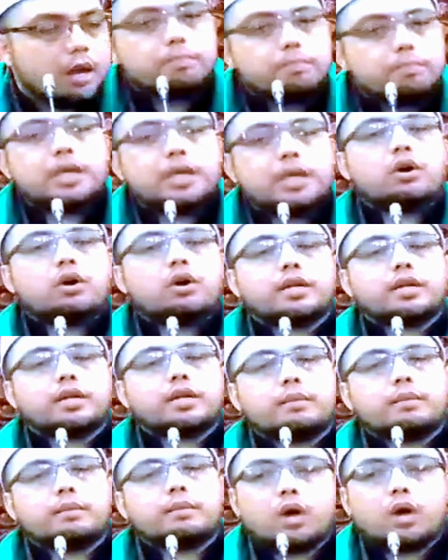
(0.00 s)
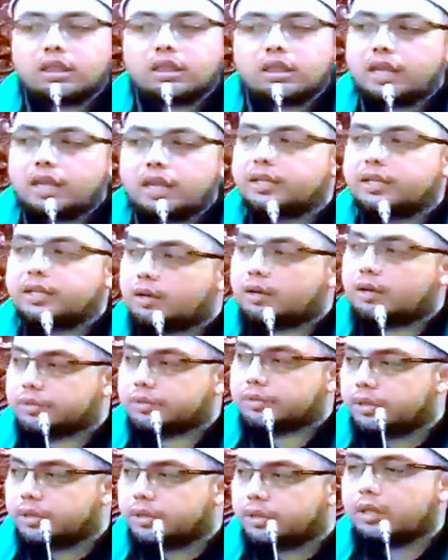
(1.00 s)
beliau adalah muadzinnya
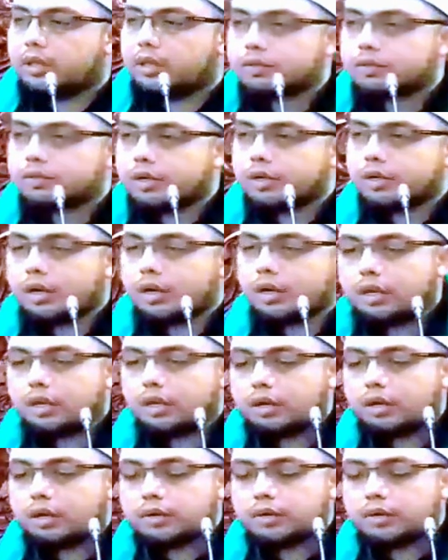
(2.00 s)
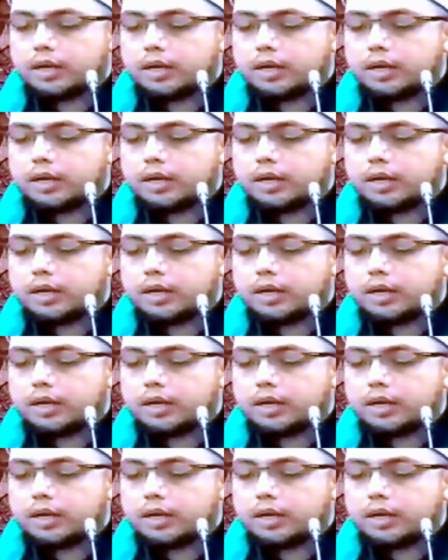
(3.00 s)
Rasulullah sallallahu